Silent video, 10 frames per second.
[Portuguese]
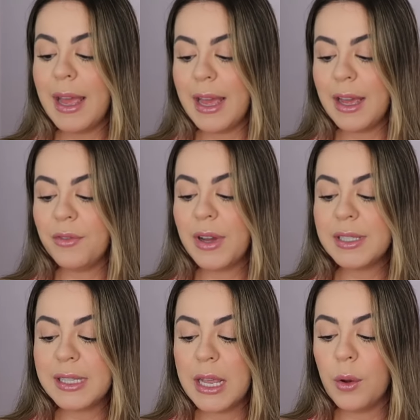é,
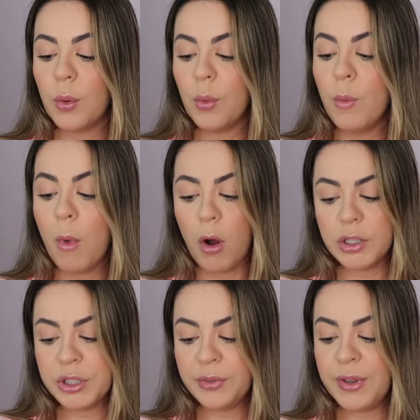vai ser o
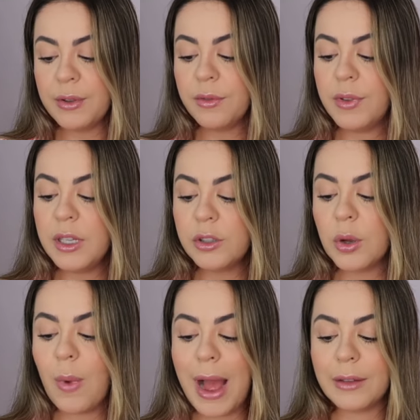MOTIF
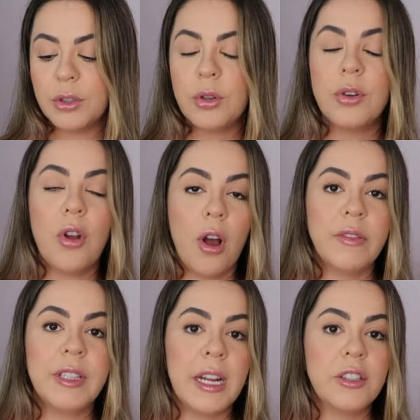
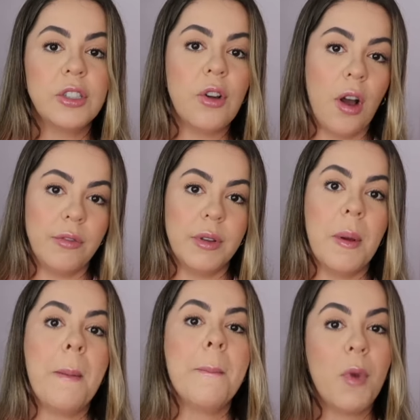24939.